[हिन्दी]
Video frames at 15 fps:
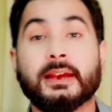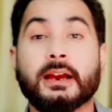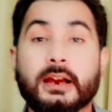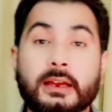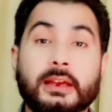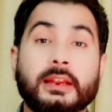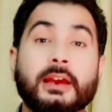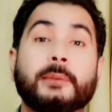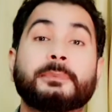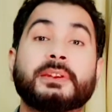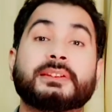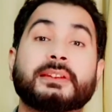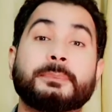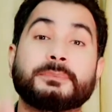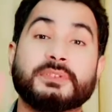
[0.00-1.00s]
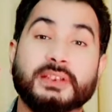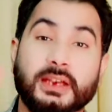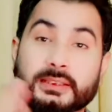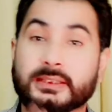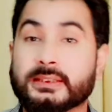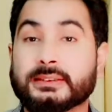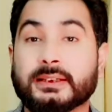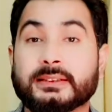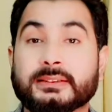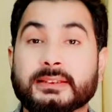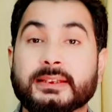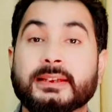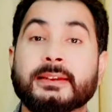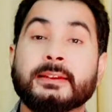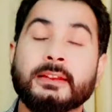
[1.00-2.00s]
अगर आप ये सब जानना चाहते
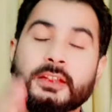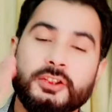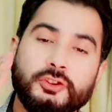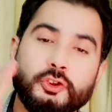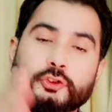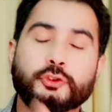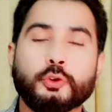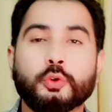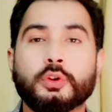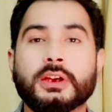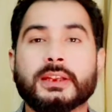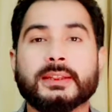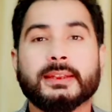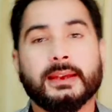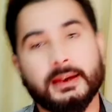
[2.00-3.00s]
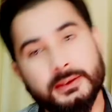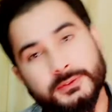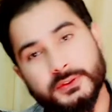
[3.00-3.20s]
हैं तो शुरू करते हैं आज की